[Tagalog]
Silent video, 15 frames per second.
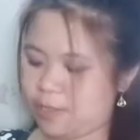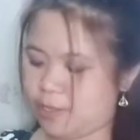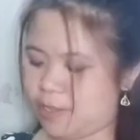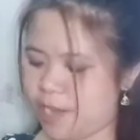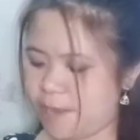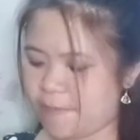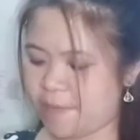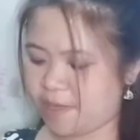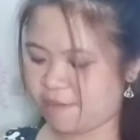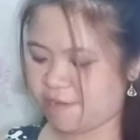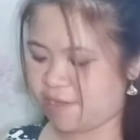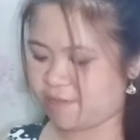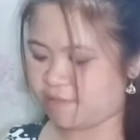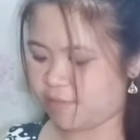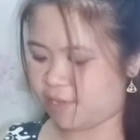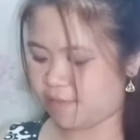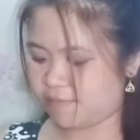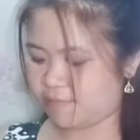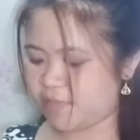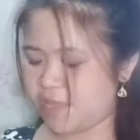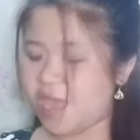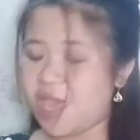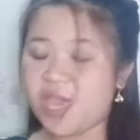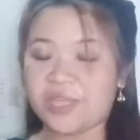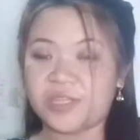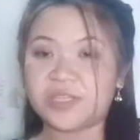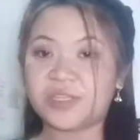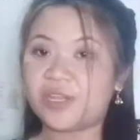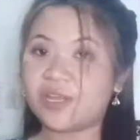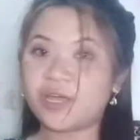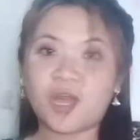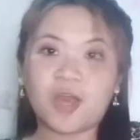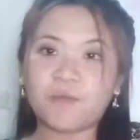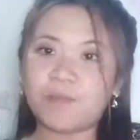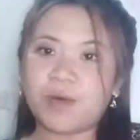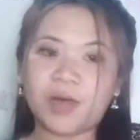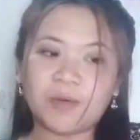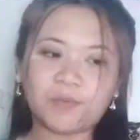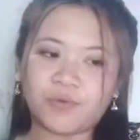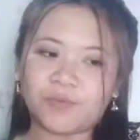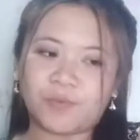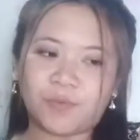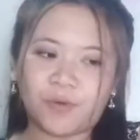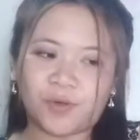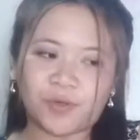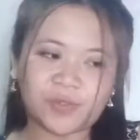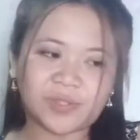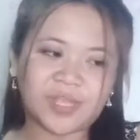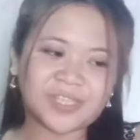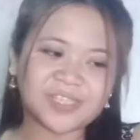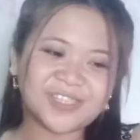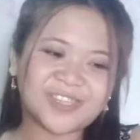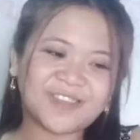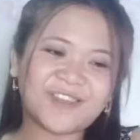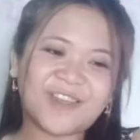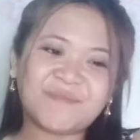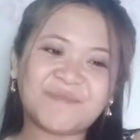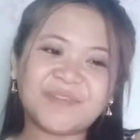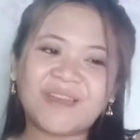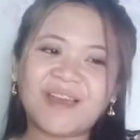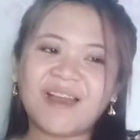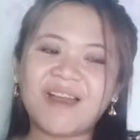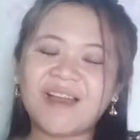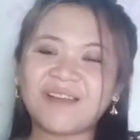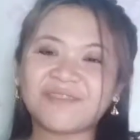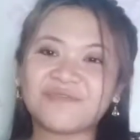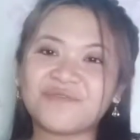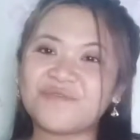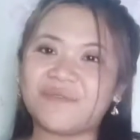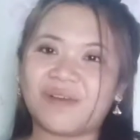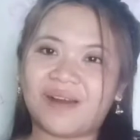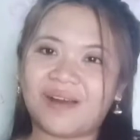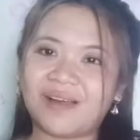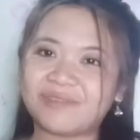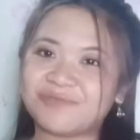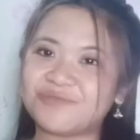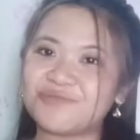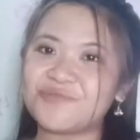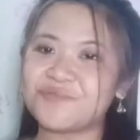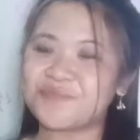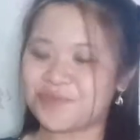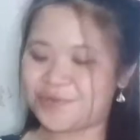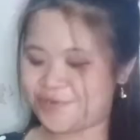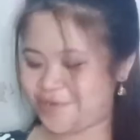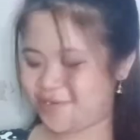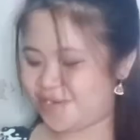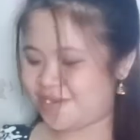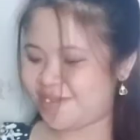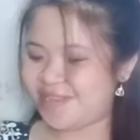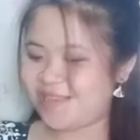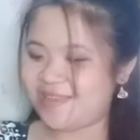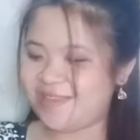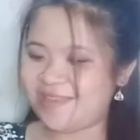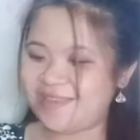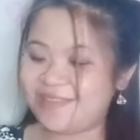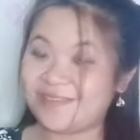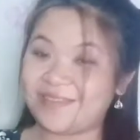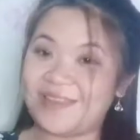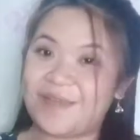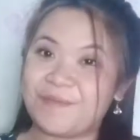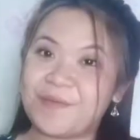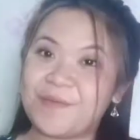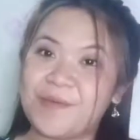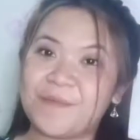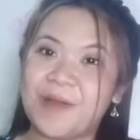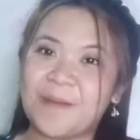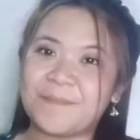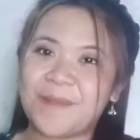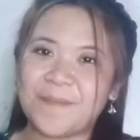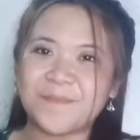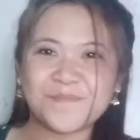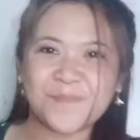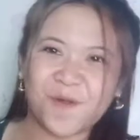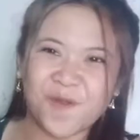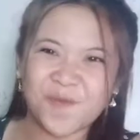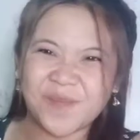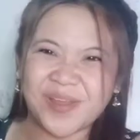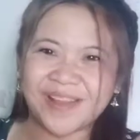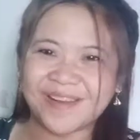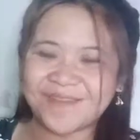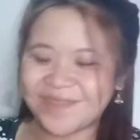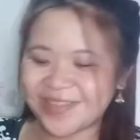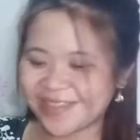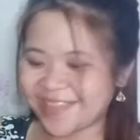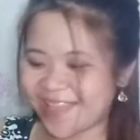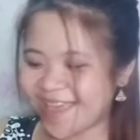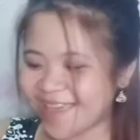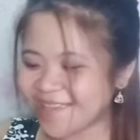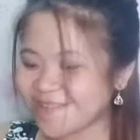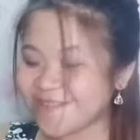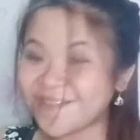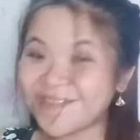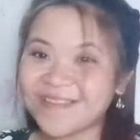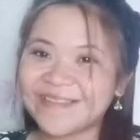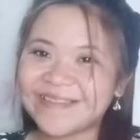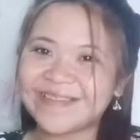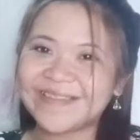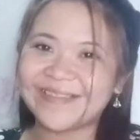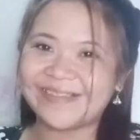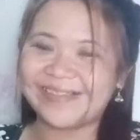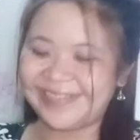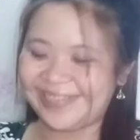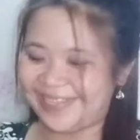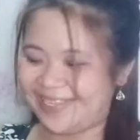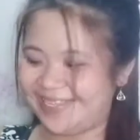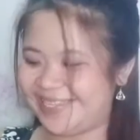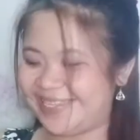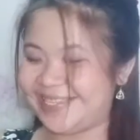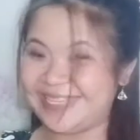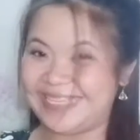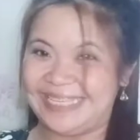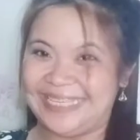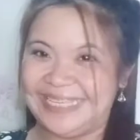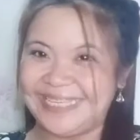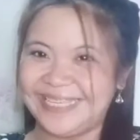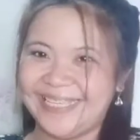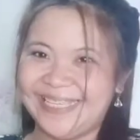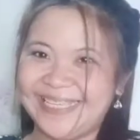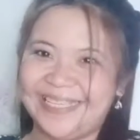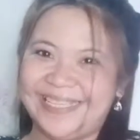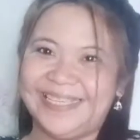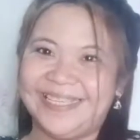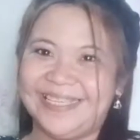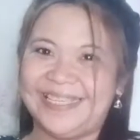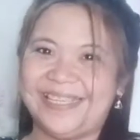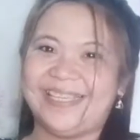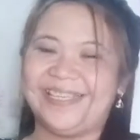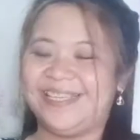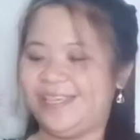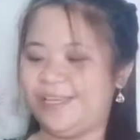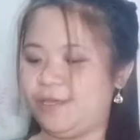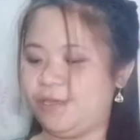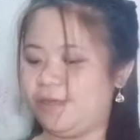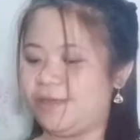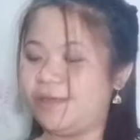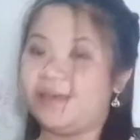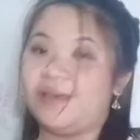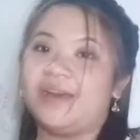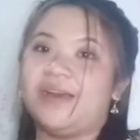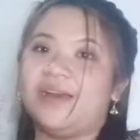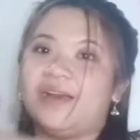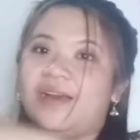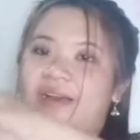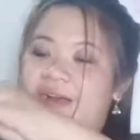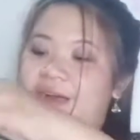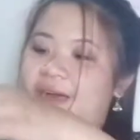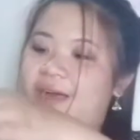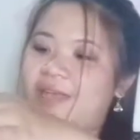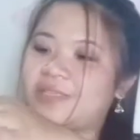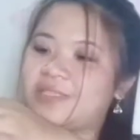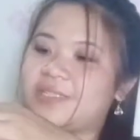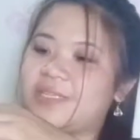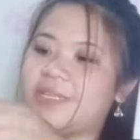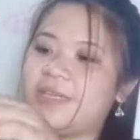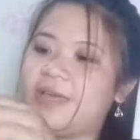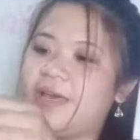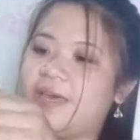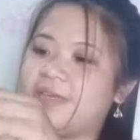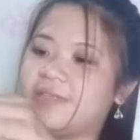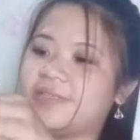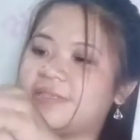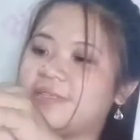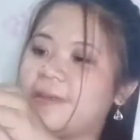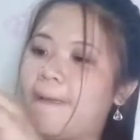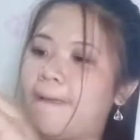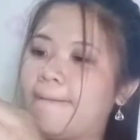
Grabe, ang ganda. Hindi talaga ako makamove on. Kasi grabe, nakakatuwa. Super. Grabe, may mga pang-forma na naman tayo. Ang astig. Ang astig, guys.